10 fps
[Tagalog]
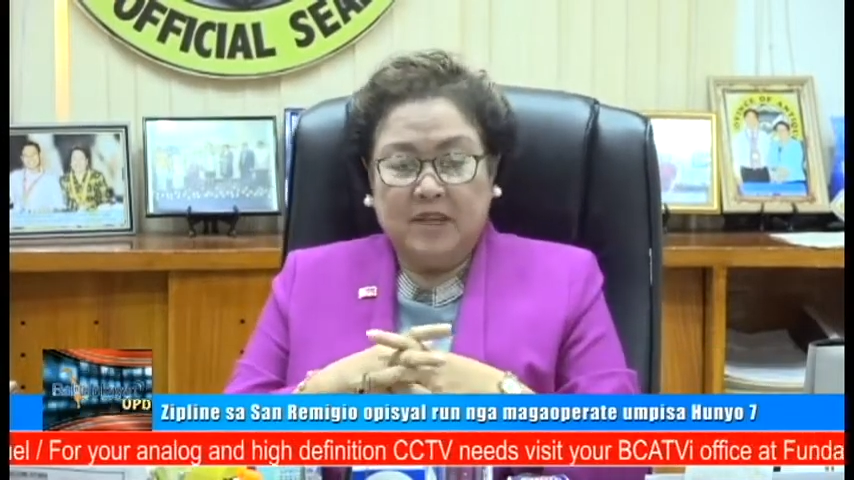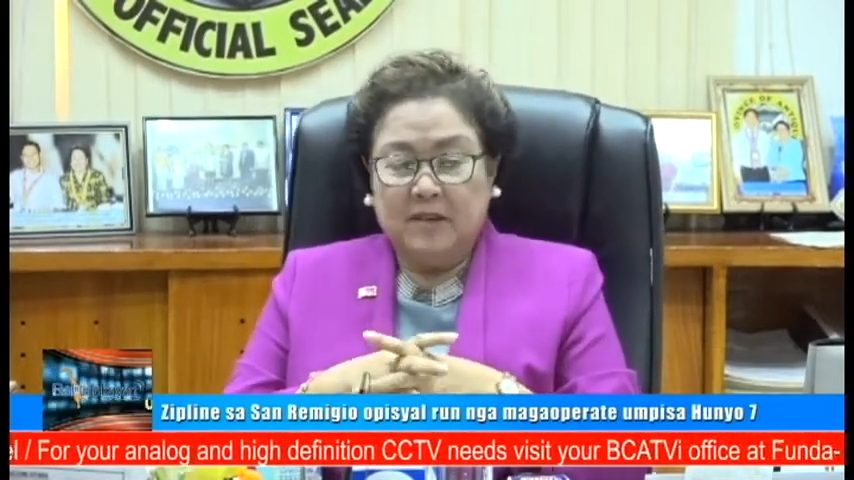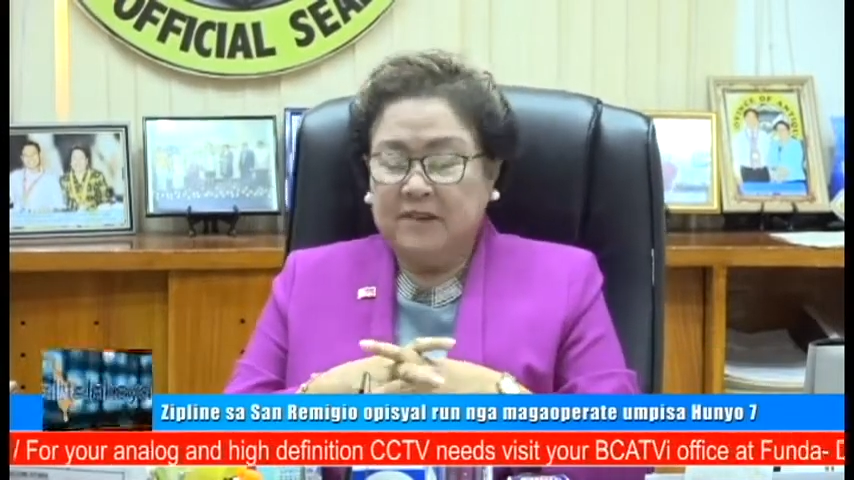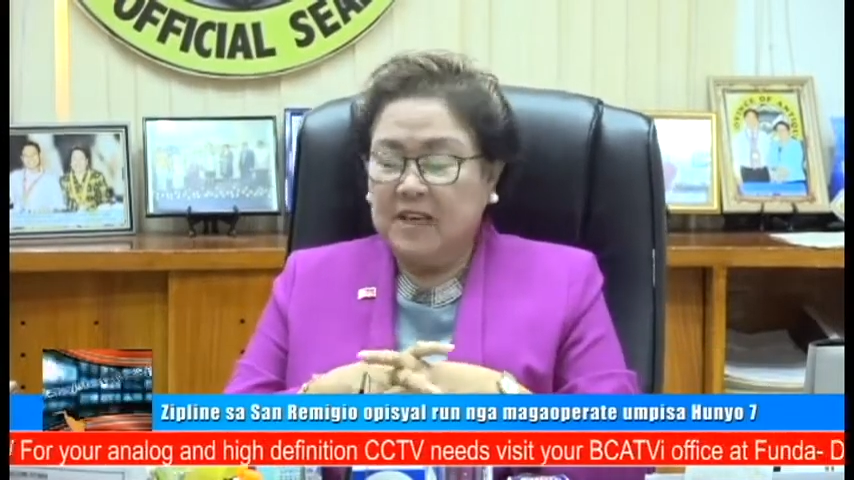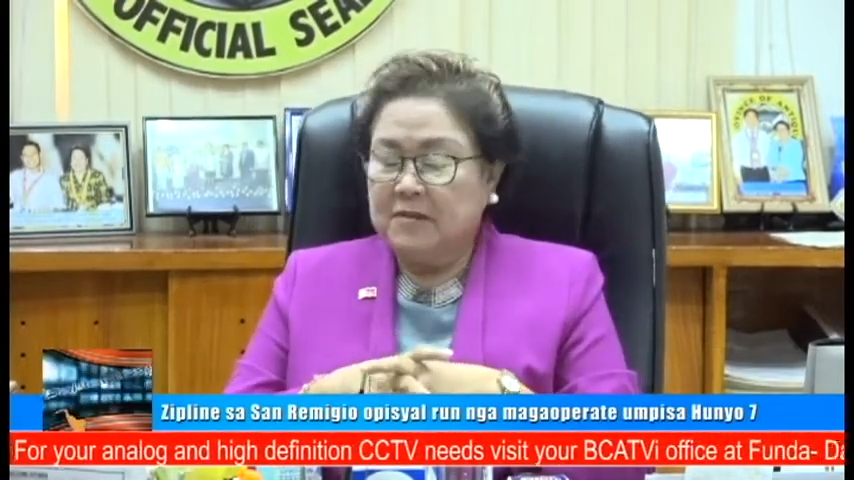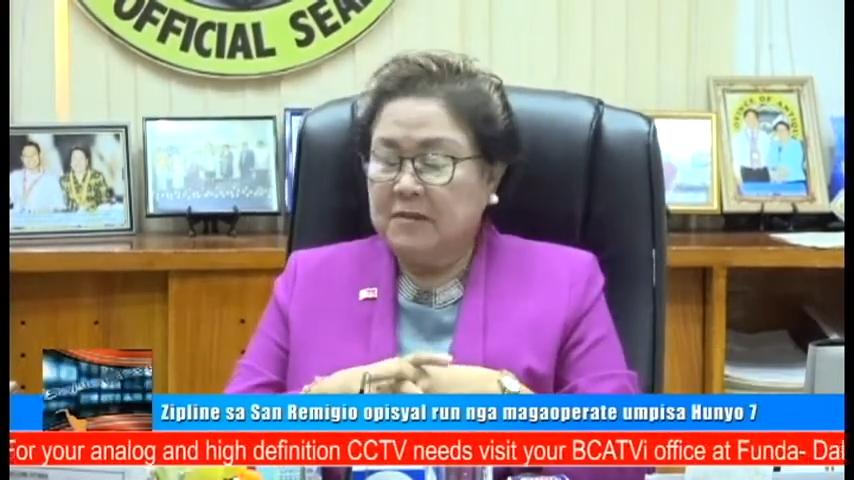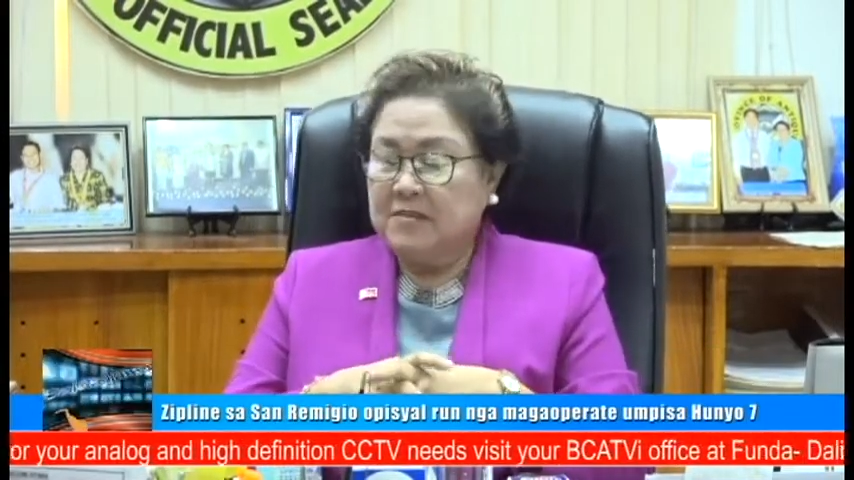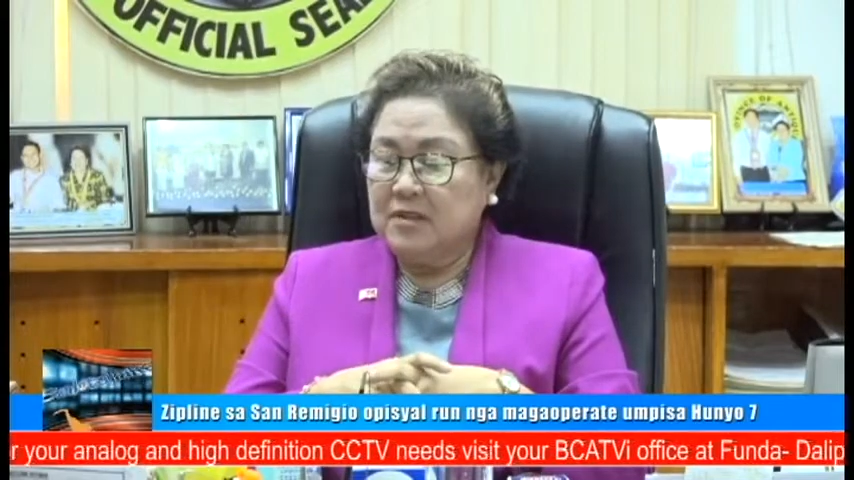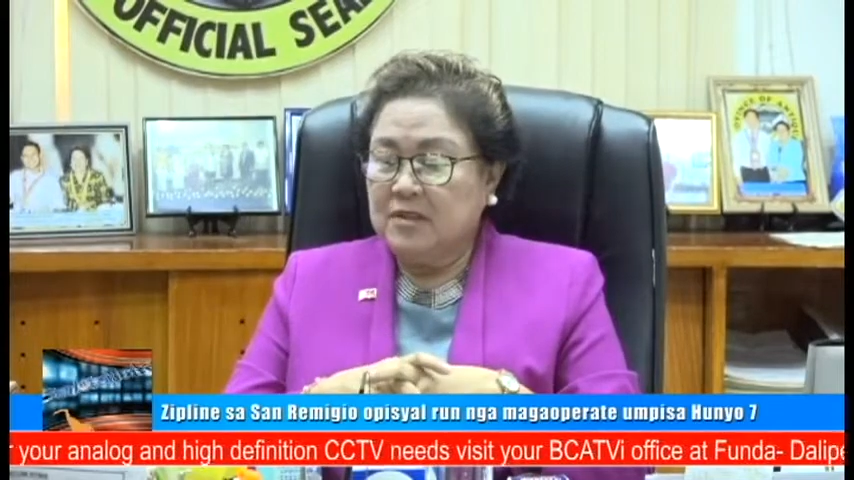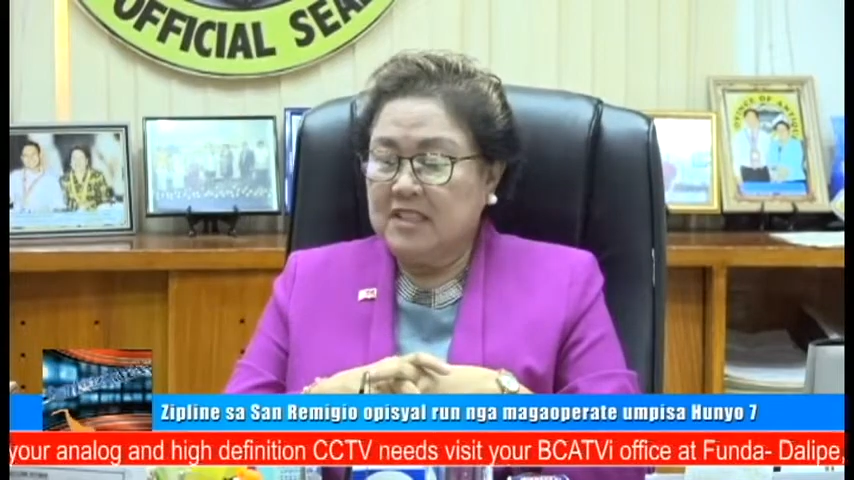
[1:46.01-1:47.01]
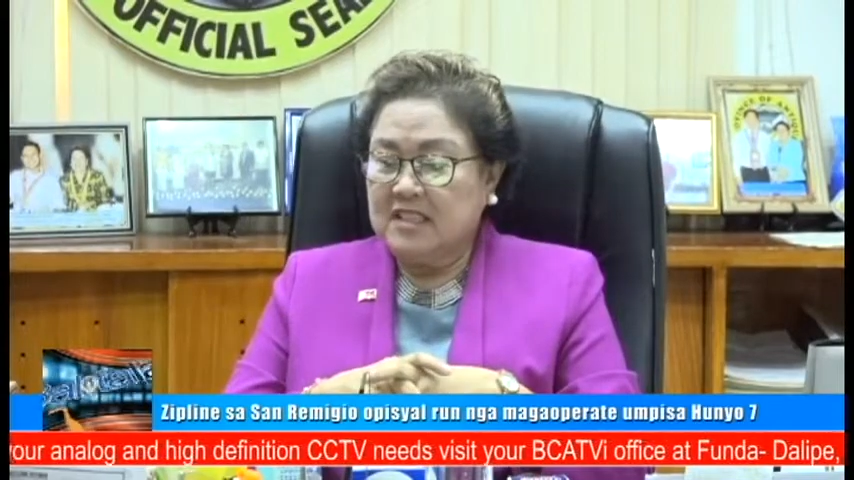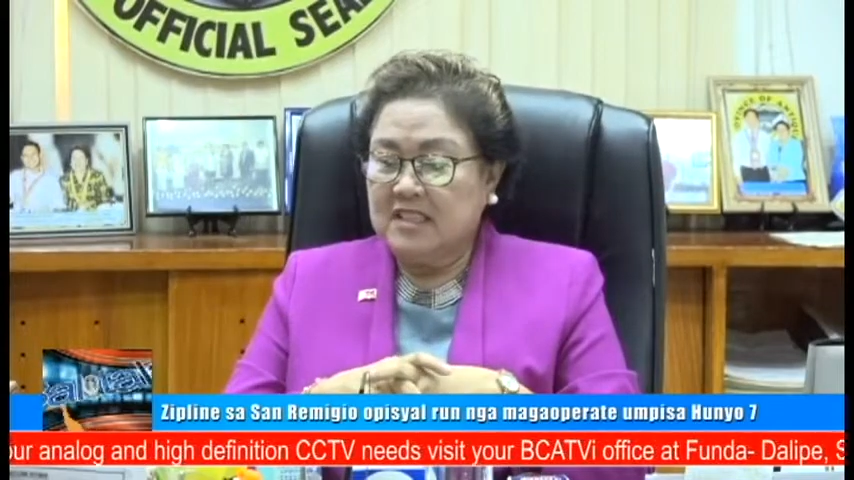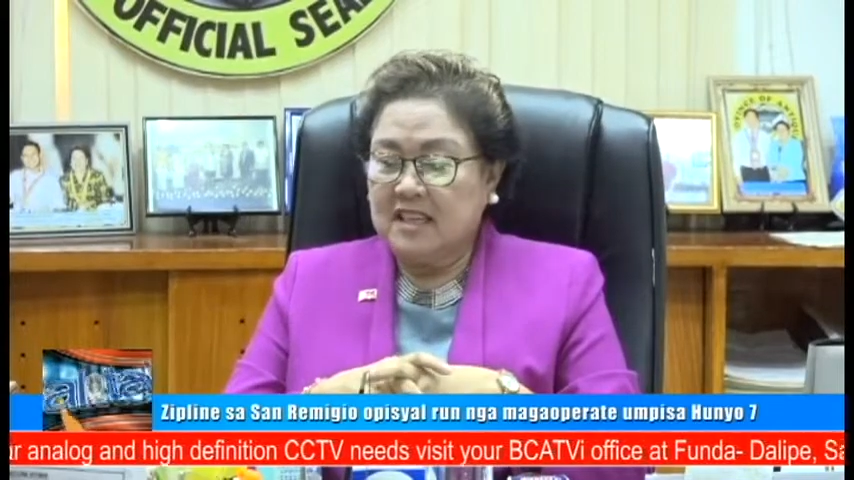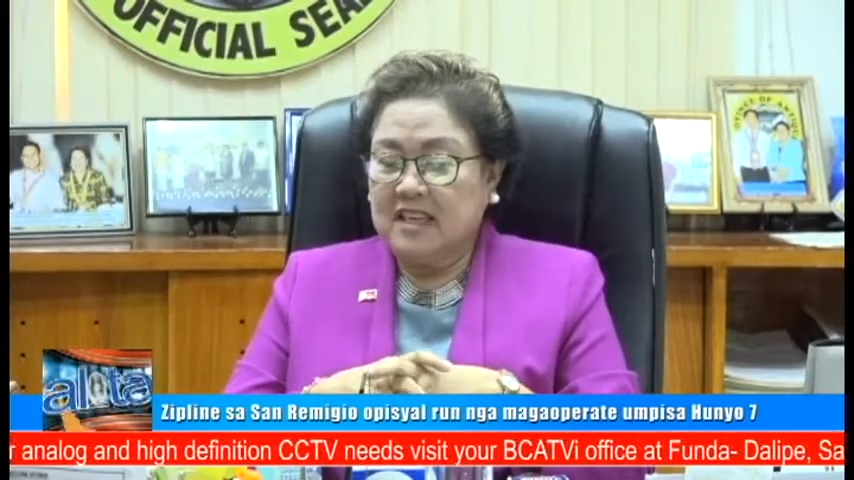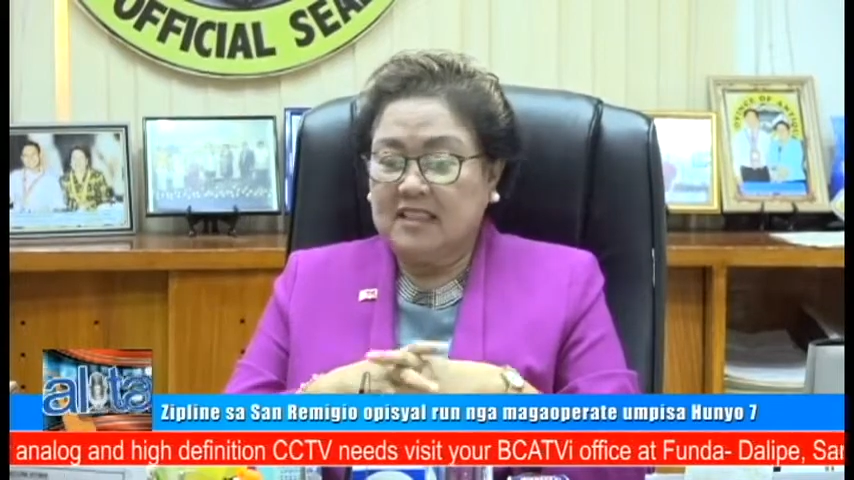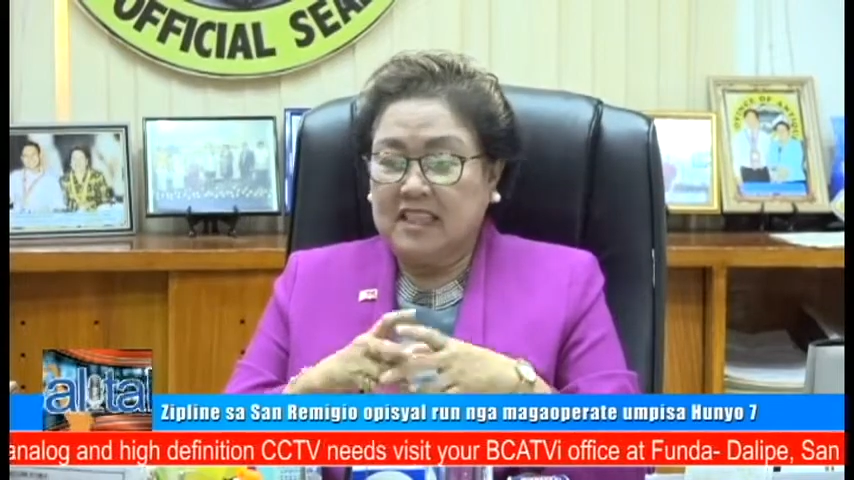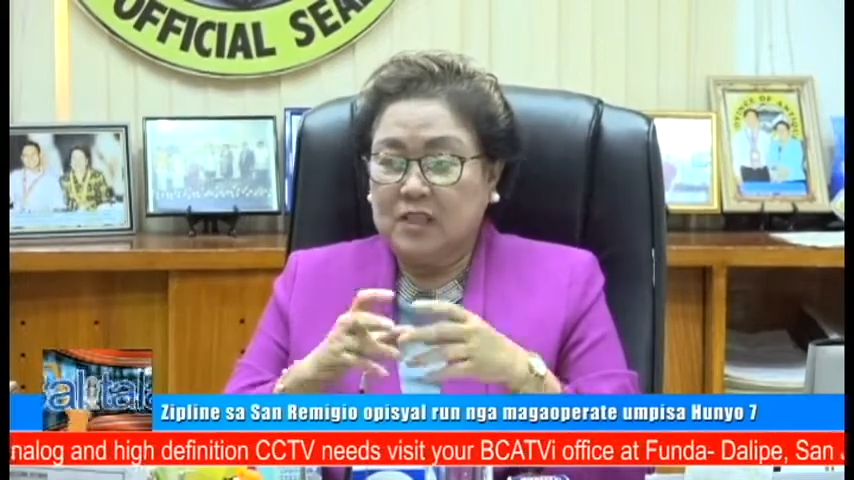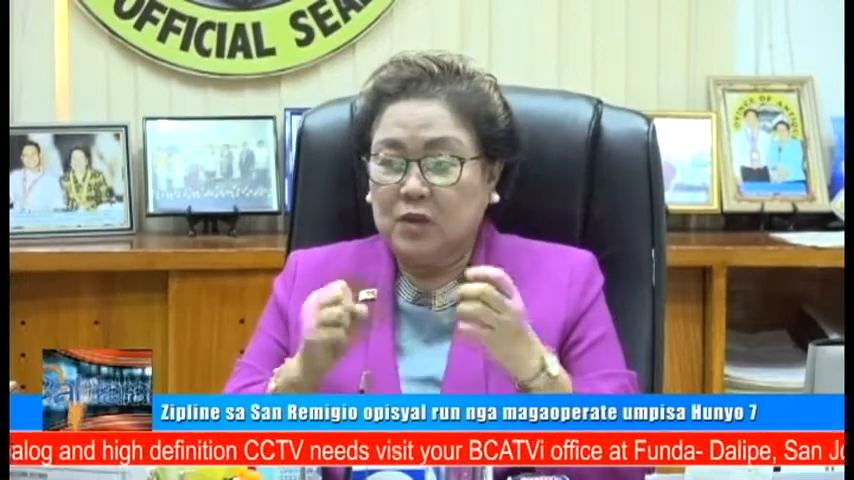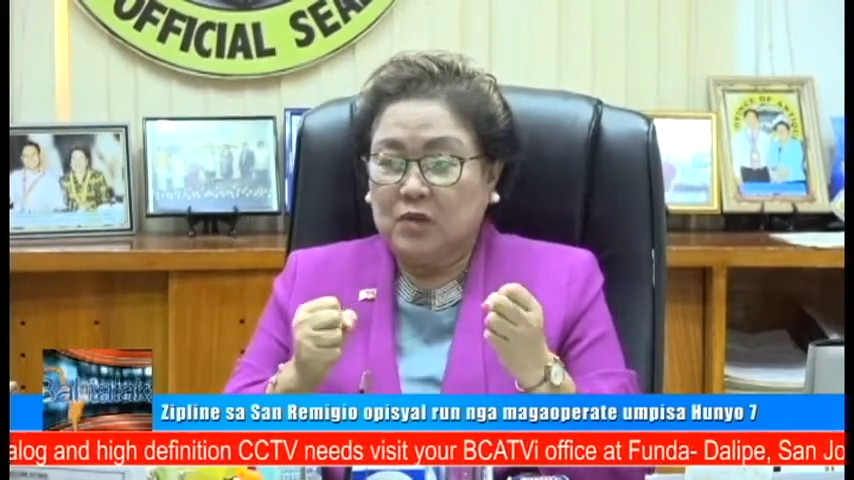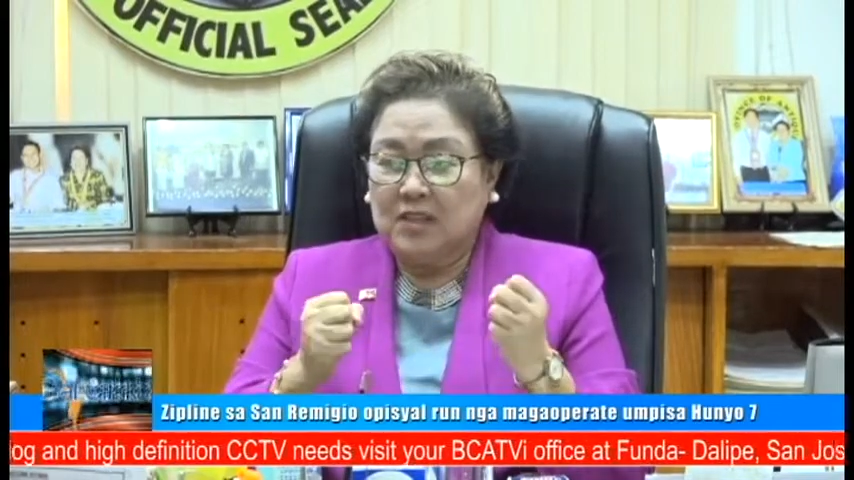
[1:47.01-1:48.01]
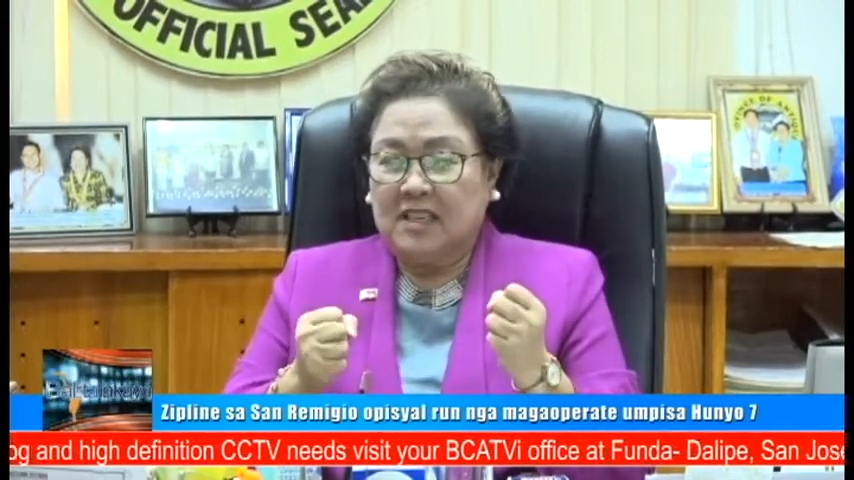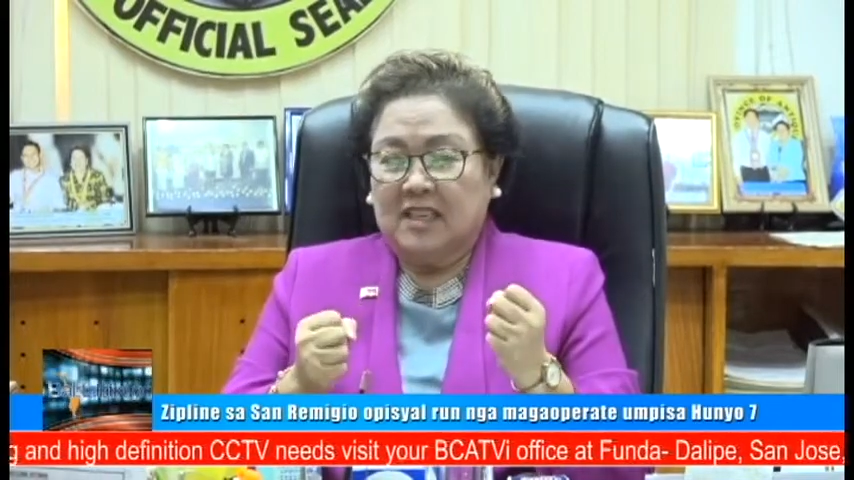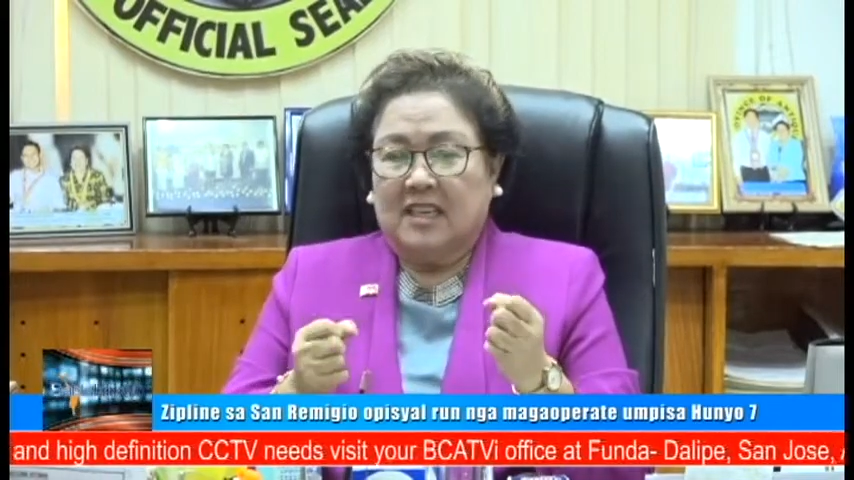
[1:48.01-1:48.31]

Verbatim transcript: verify from DOST ang tension